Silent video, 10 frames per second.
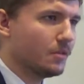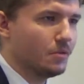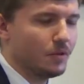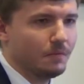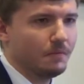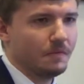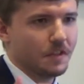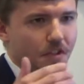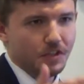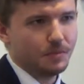którą
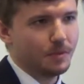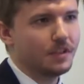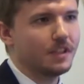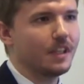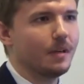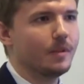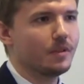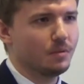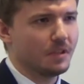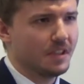właśnie spotykamy,
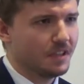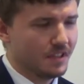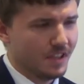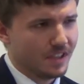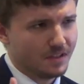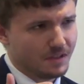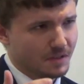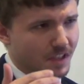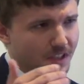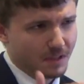która jest
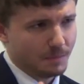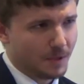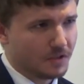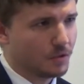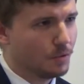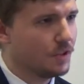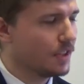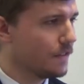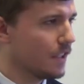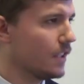nieraz tak
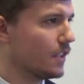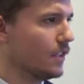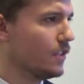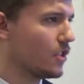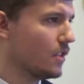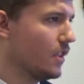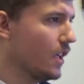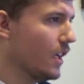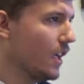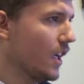paskudna w charakterze,
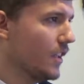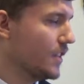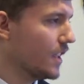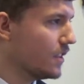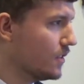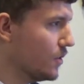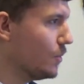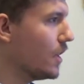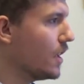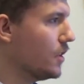jest tak
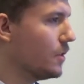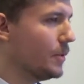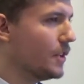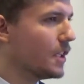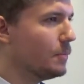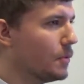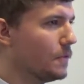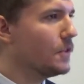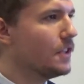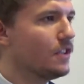zła i robi tak
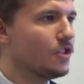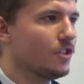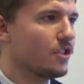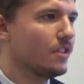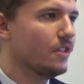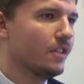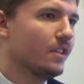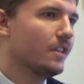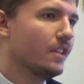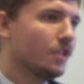potworne rzeczy,
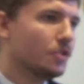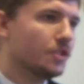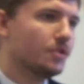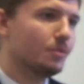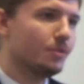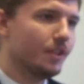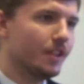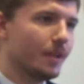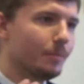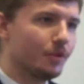to
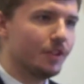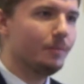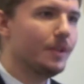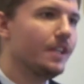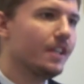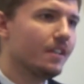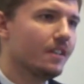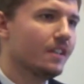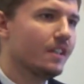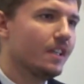zasługuje na
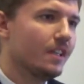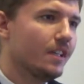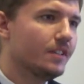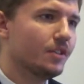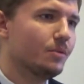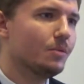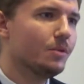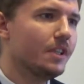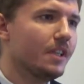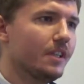potępienie i
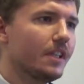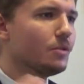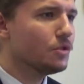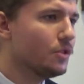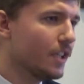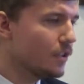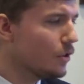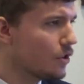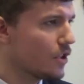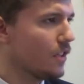zasługuje na to, co
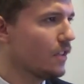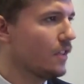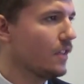najgorsze.